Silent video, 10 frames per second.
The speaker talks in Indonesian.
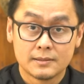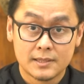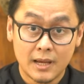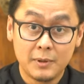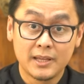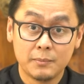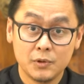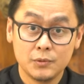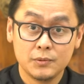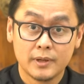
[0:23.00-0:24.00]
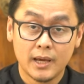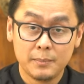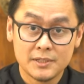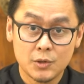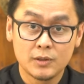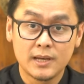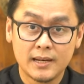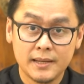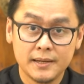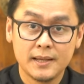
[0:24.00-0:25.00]
Sahabat Kemlu, episode
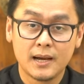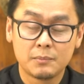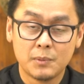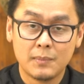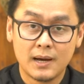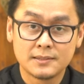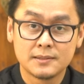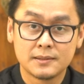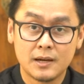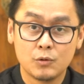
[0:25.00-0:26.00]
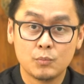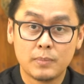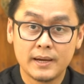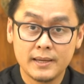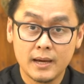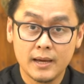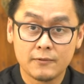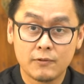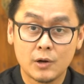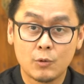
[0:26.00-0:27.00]
kali ini akan membahas tentang upaya
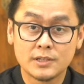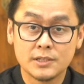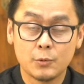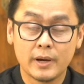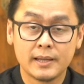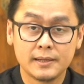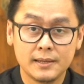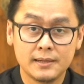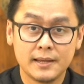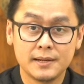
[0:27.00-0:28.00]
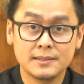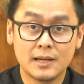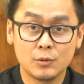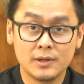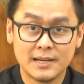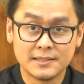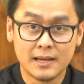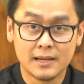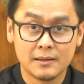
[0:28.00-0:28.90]
evakuasi WNI dari jalur Gaza.